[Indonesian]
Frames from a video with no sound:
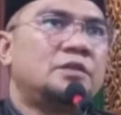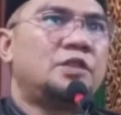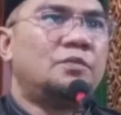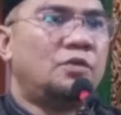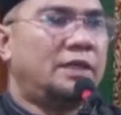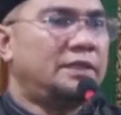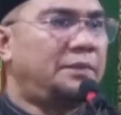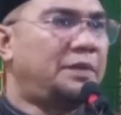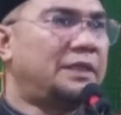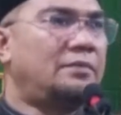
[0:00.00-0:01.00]

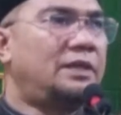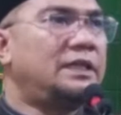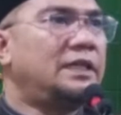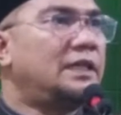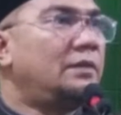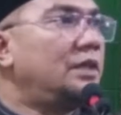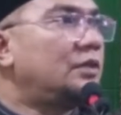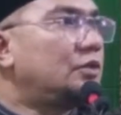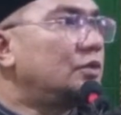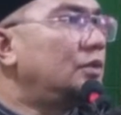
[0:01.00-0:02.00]
Semuanya pertama ingin
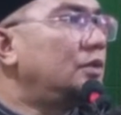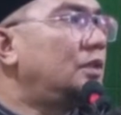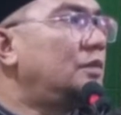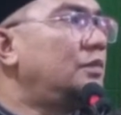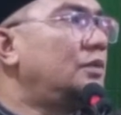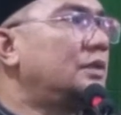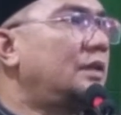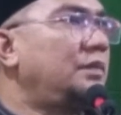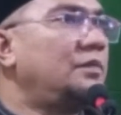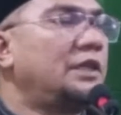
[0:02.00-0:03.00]
ngambil Rasulullah Bu,
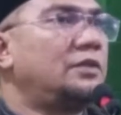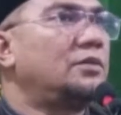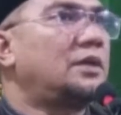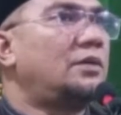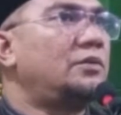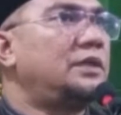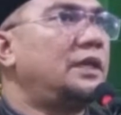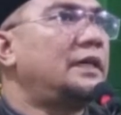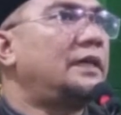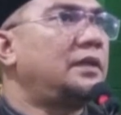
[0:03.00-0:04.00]
tapi begitu tahu
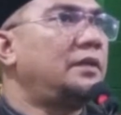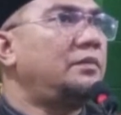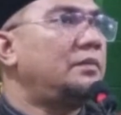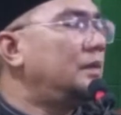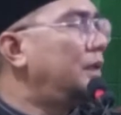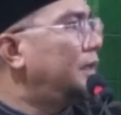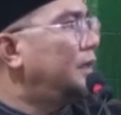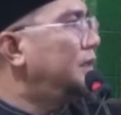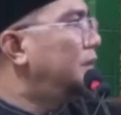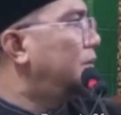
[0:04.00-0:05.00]
dia yatim, tidak
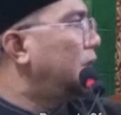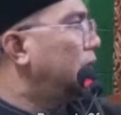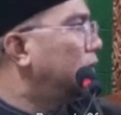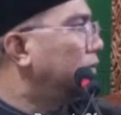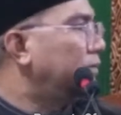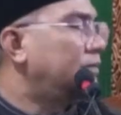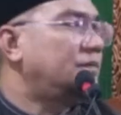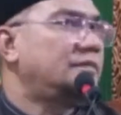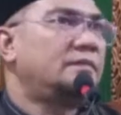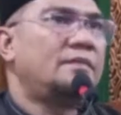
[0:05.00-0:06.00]
jadi Pak.
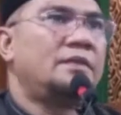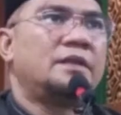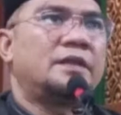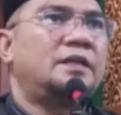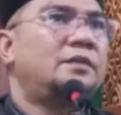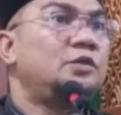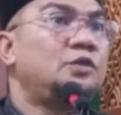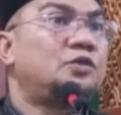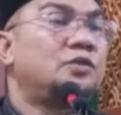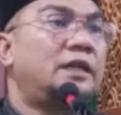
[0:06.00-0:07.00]
Karena
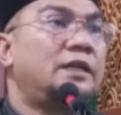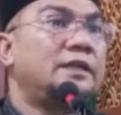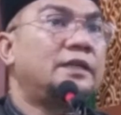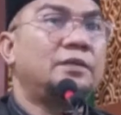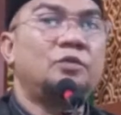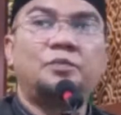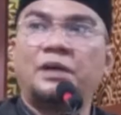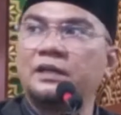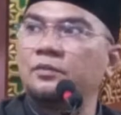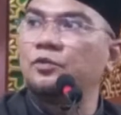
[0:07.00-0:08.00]
menyusukan anak yatim
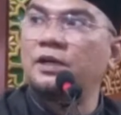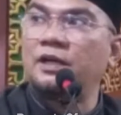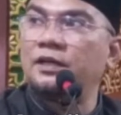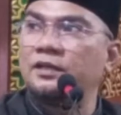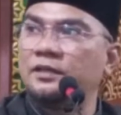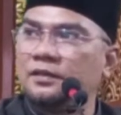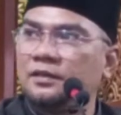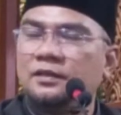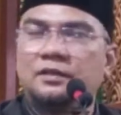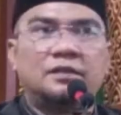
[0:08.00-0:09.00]
upahnya murah
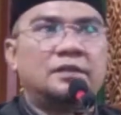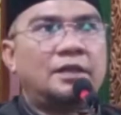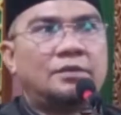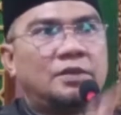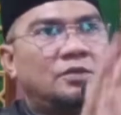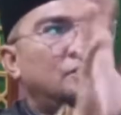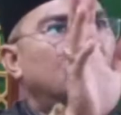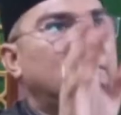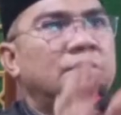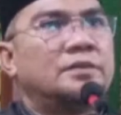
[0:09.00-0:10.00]
tidak
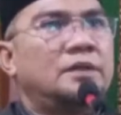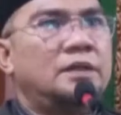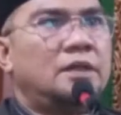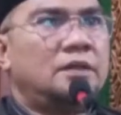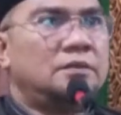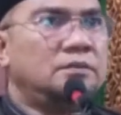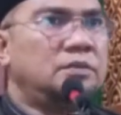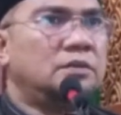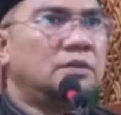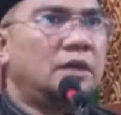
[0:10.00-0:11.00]
mau.
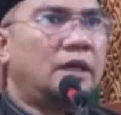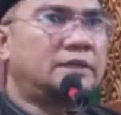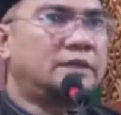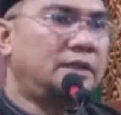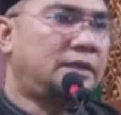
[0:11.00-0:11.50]
Asal